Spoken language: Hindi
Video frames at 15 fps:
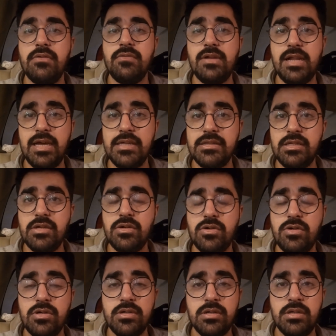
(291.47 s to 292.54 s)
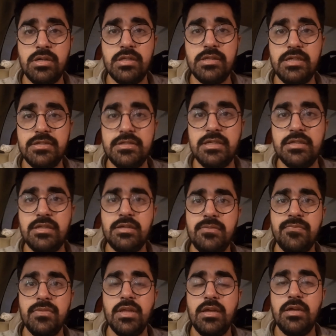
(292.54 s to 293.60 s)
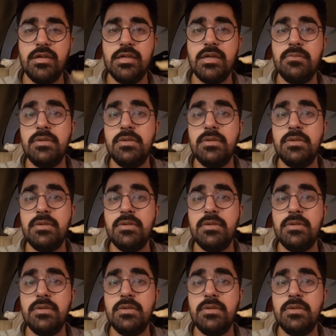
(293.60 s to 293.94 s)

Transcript: वलायती और देसी थी ये